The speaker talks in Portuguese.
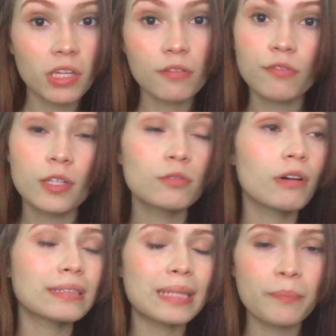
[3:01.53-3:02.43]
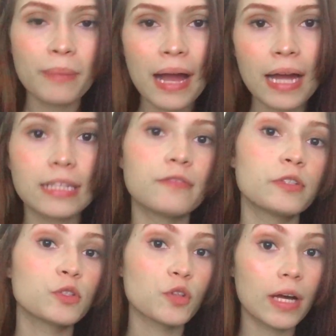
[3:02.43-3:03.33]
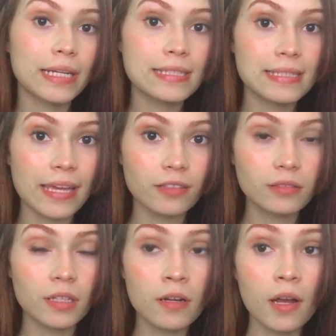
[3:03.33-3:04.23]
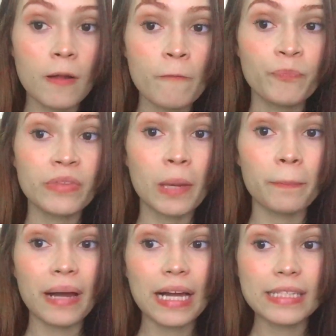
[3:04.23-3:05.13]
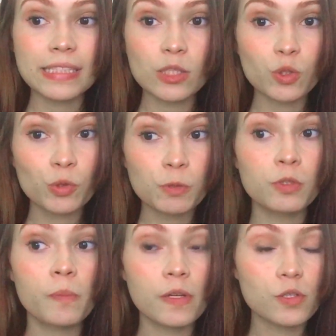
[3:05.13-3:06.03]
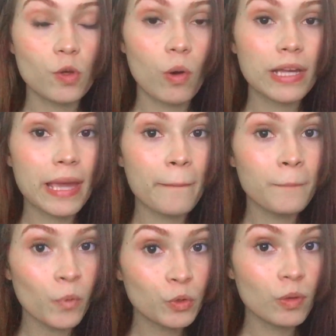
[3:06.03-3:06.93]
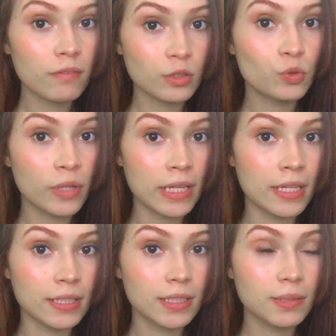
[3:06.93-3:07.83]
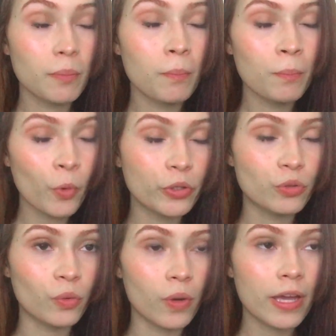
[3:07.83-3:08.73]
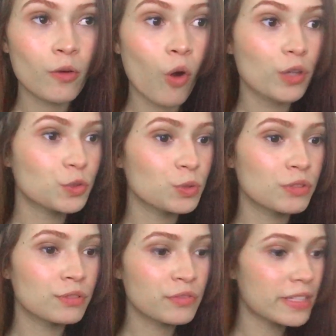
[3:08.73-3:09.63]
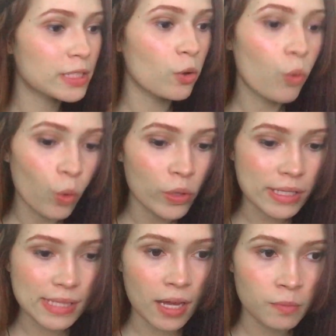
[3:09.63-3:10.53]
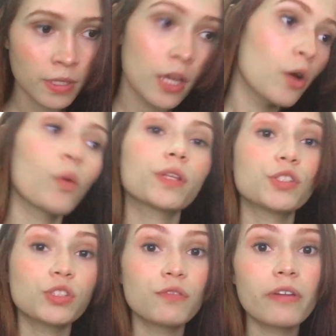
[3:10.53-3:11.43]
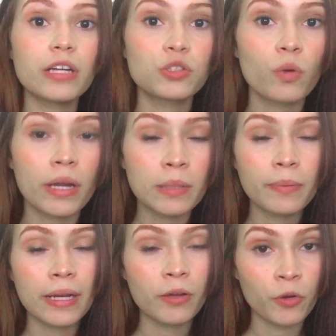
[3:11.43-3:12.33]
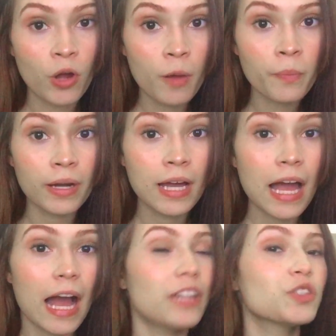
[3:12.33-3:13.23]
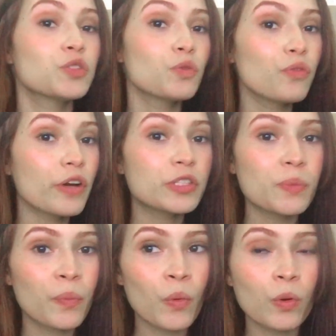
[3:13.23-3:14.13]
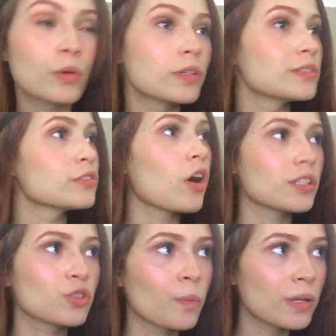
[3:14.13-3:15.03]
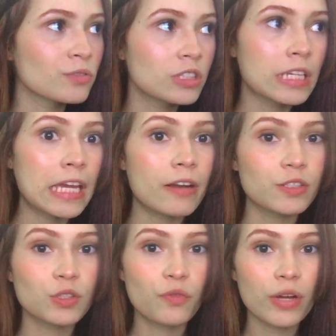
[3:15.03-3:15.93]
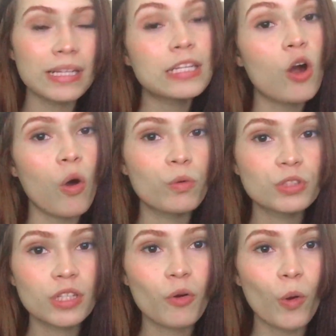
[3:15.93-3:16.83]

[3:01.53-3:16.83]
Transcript: que filho não atrapalha, filho só acrescenta. Mas eu sou o tipo de pessoa que é muito aventureira muito. Eu gosto de, de, fazer loucuras, sabe? Quando a gente viajou aí pra Europa, a gente não foi tipo, nossa, sobrando dinheiro. A gente foi ali, ó, com dinheiro